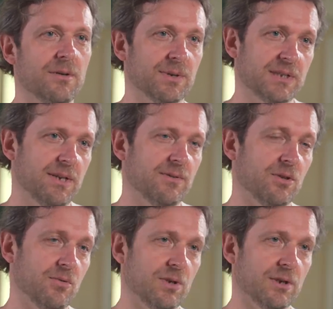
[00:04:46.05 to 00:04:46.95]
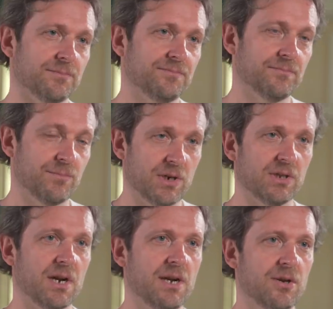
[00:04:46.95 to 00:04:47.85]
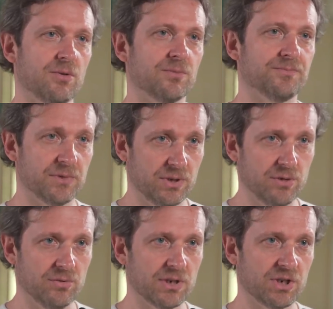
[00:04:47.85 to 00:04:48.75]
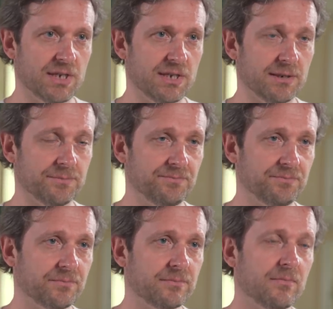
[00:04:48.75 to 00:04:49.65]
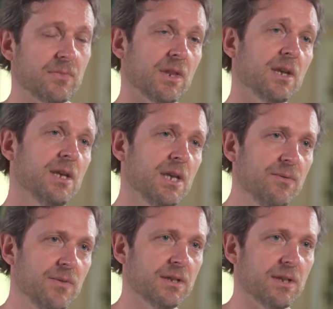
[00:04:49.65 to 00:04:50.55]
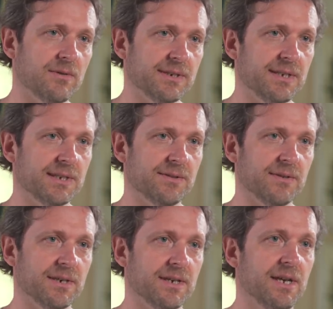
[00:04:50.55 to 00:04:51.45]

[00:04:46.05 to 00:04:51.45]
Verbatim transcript: поставить руки, проконтролирую силу нажатия и вектор воздействия.